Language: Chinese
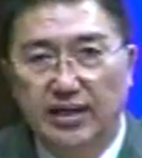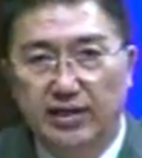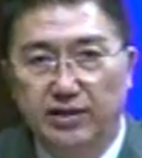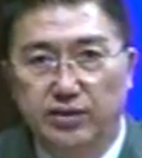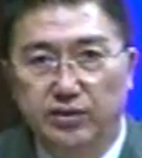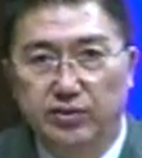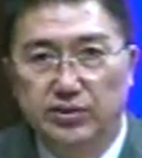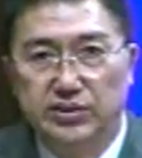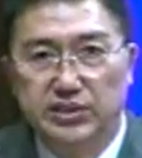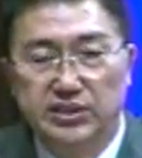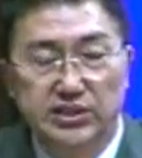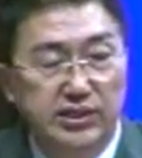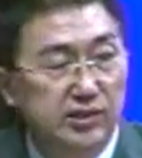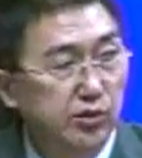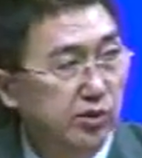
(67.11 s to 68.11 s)
台纽
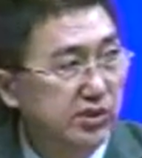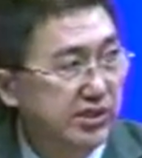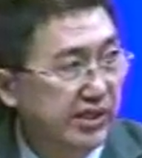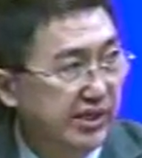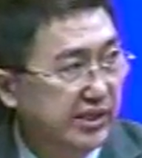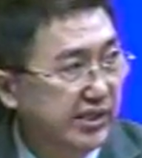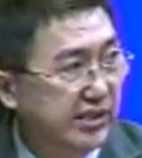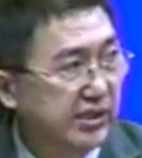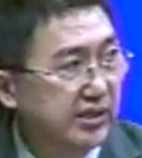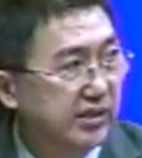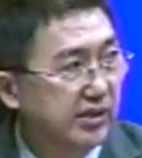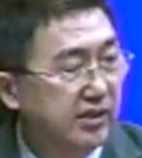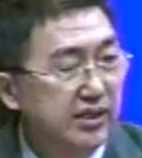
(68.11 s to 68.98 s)
经济合作协定